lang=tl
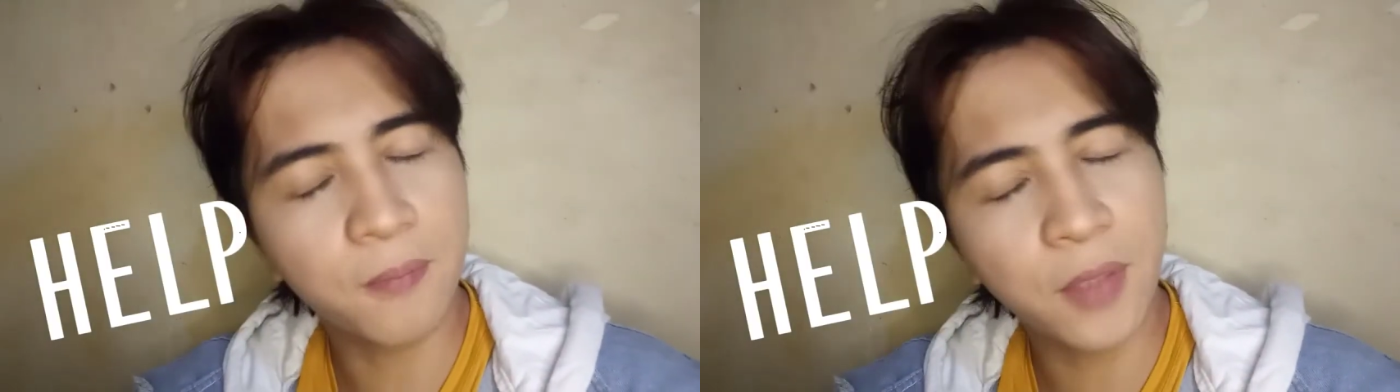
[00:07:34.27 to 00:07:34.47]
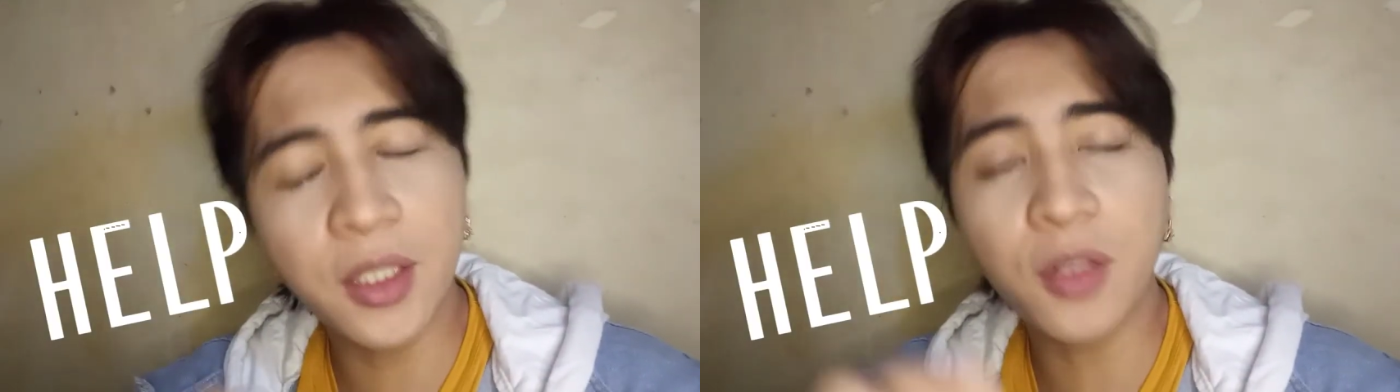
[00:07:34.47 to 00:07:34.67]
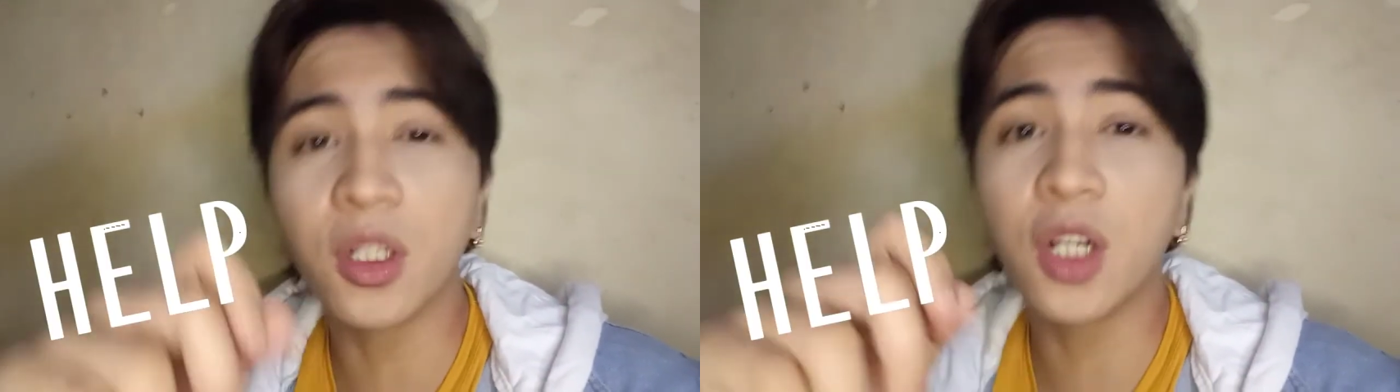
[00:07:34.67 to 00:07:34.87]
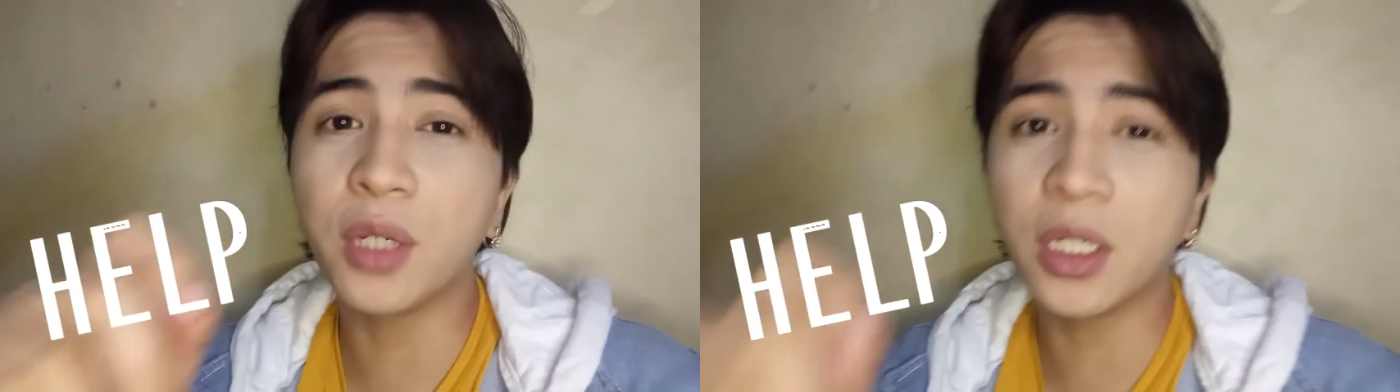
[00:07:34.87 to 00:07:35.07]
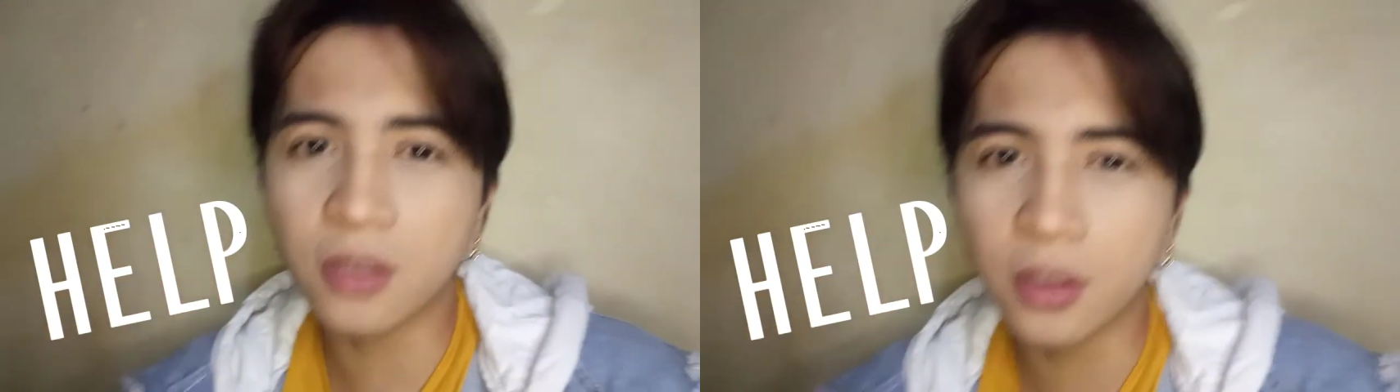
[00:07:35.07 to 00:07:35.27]
pwede kong
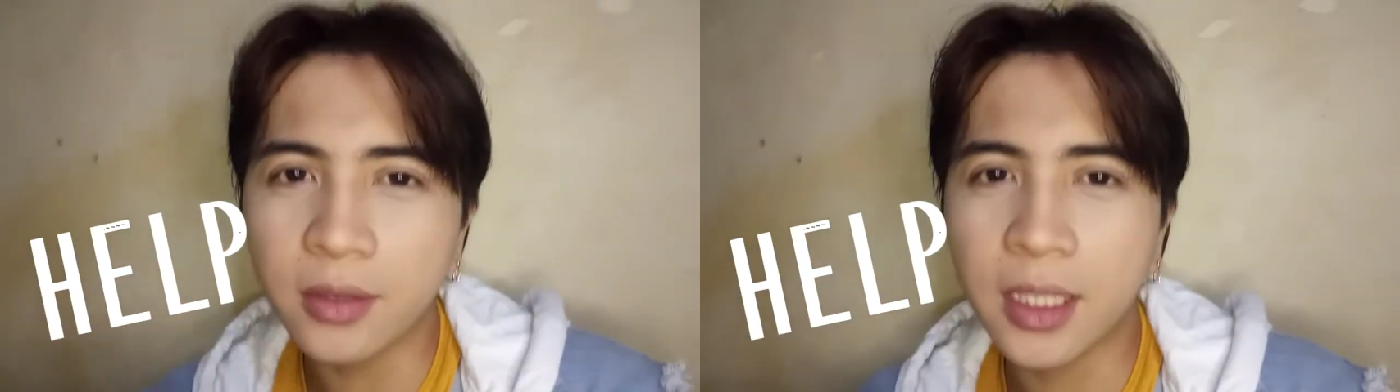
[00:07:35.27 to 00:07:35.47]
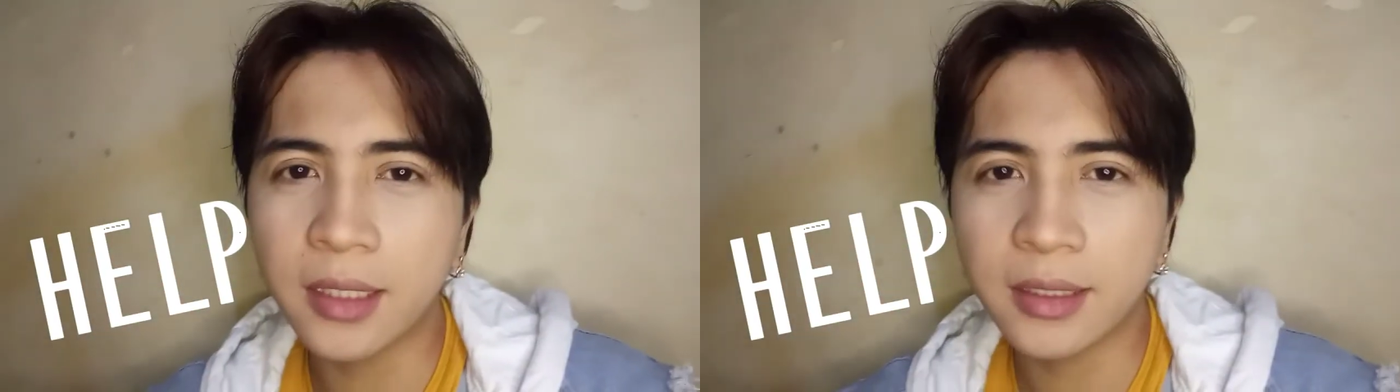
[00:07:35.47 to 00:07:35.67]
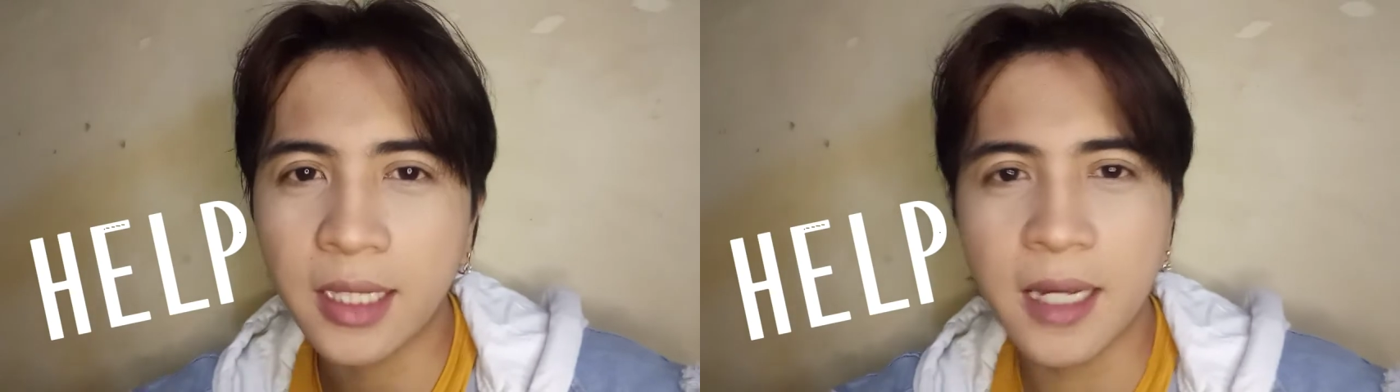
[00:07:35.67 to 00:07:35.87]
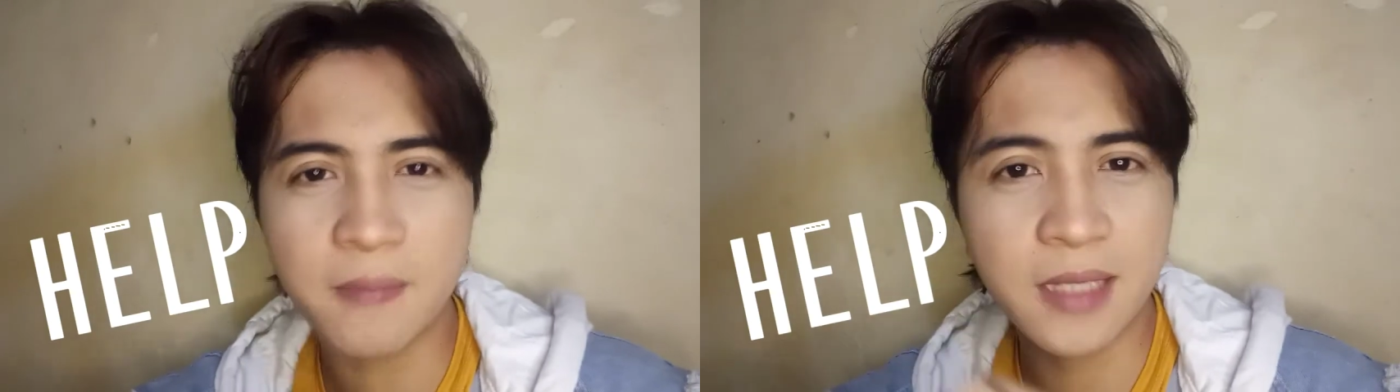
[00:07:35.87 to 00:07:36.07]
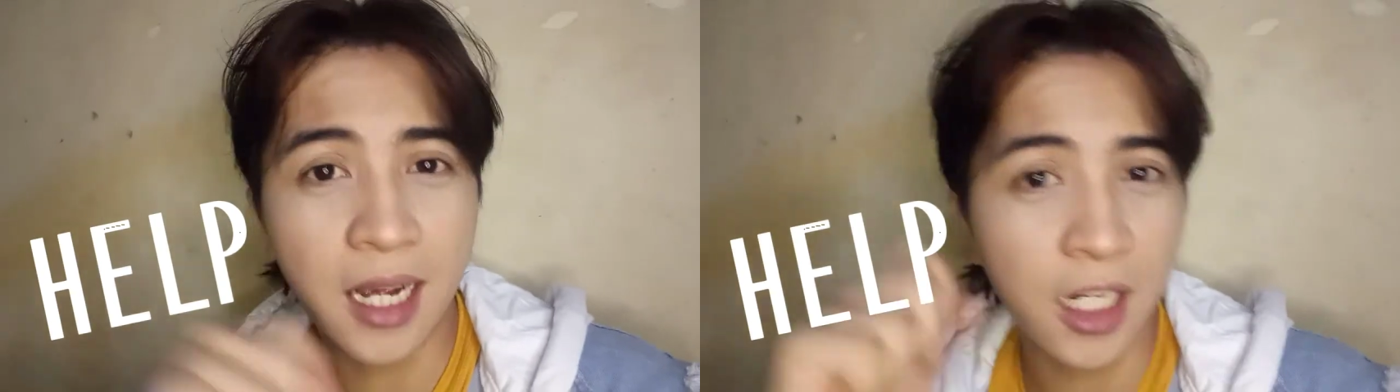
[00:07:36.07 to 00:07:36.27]
gawing content yan.
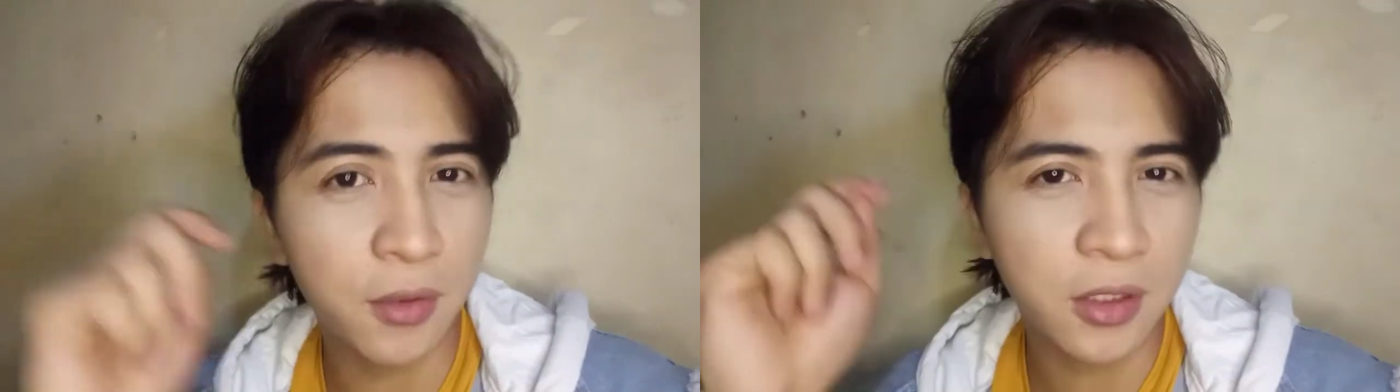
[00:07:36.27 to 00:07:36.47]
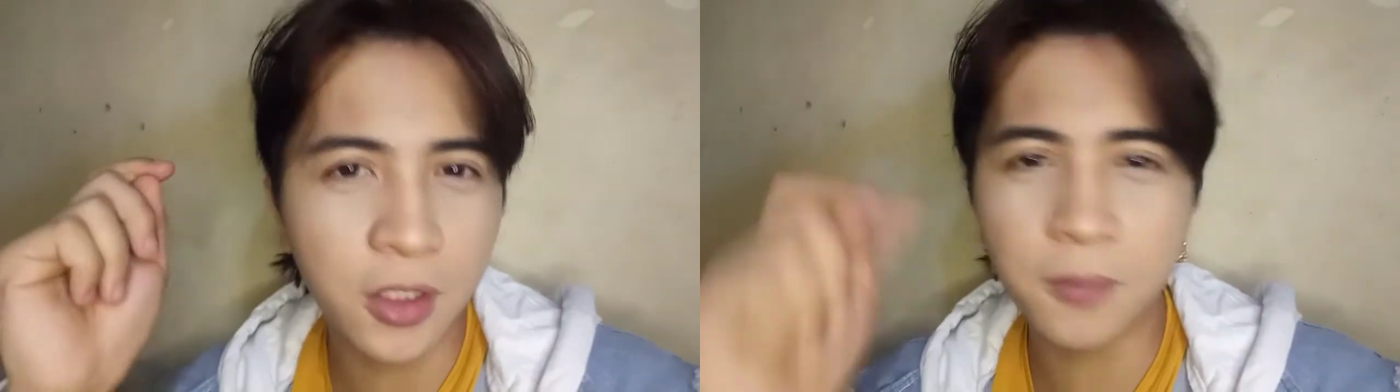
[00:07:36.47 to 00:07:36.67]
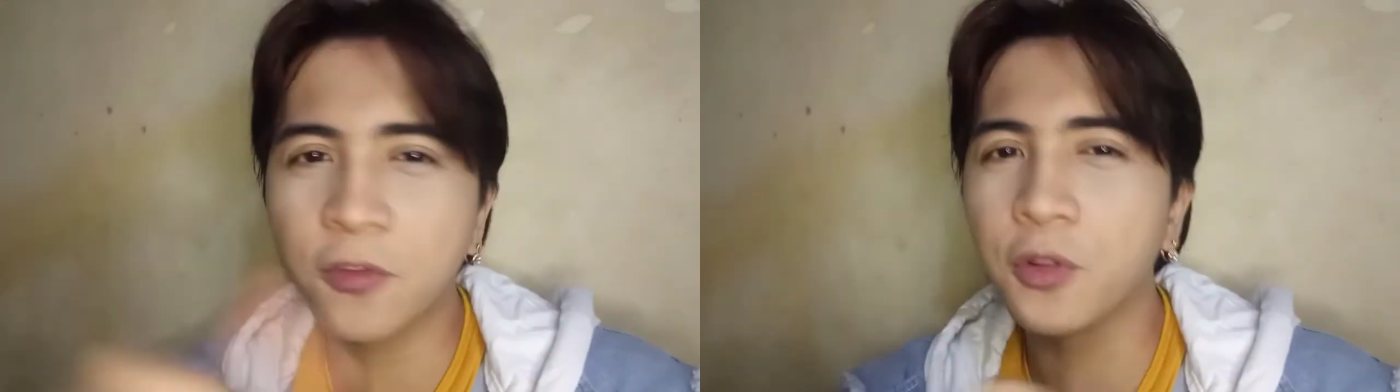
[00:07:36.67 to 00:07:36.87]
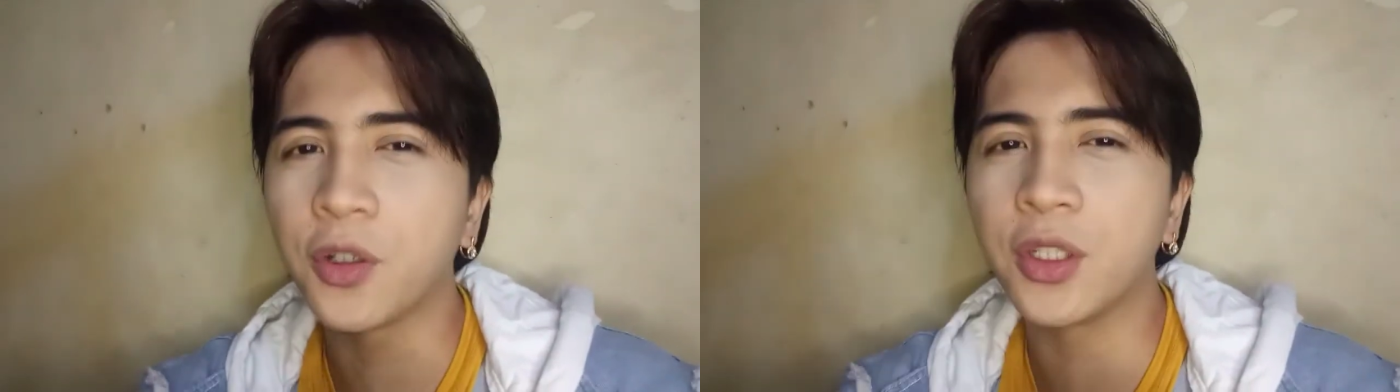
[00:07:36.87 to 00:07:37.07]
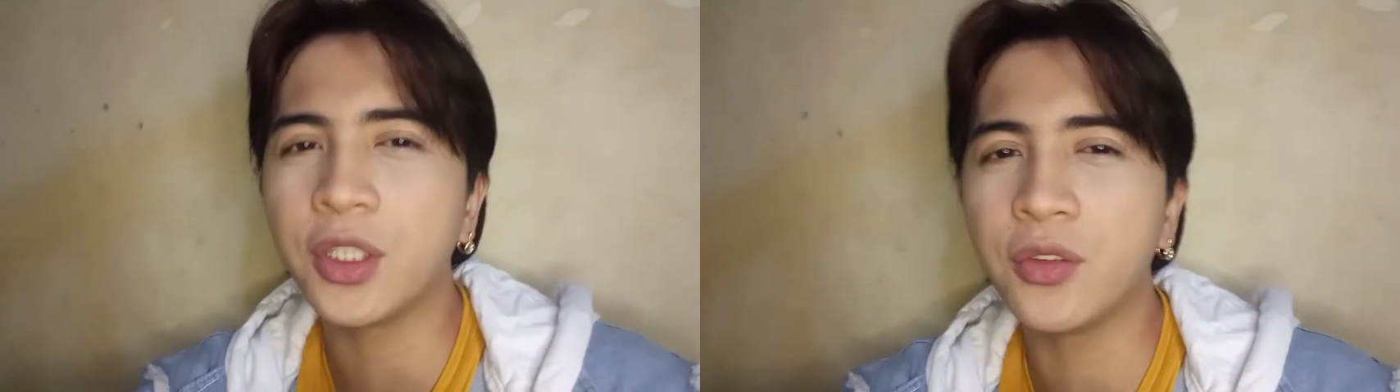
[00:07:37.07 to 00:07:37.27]
Gagawin ko yan for
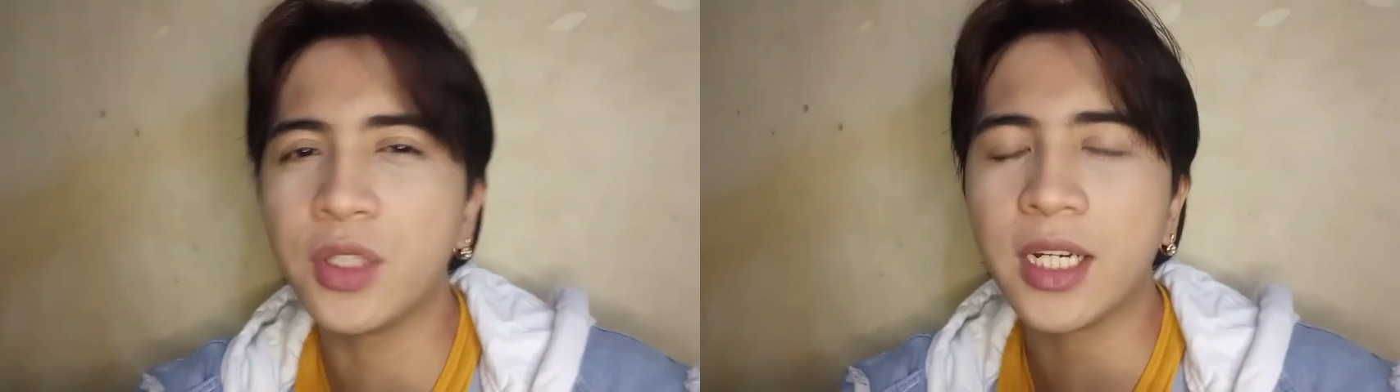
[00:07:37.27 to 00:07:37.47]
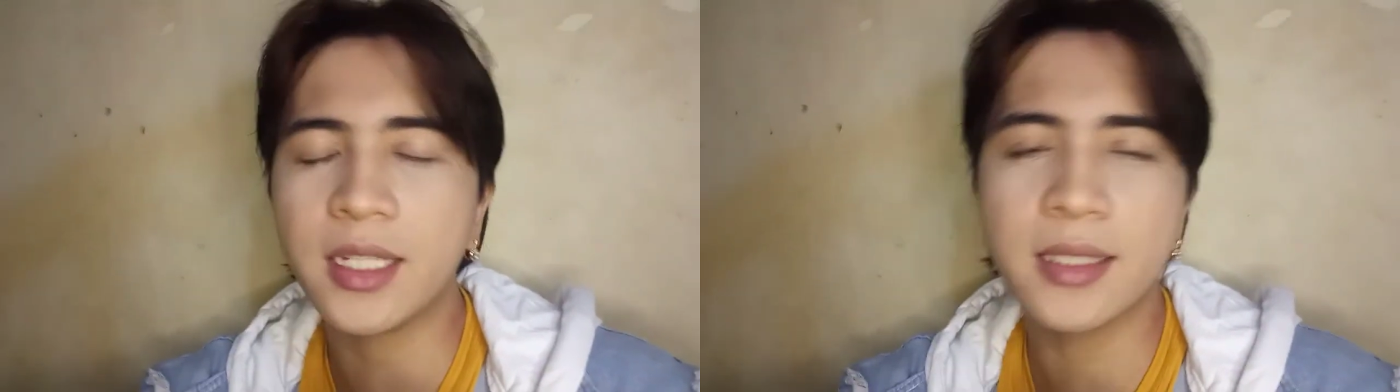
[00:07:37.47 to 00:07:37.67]
you guys.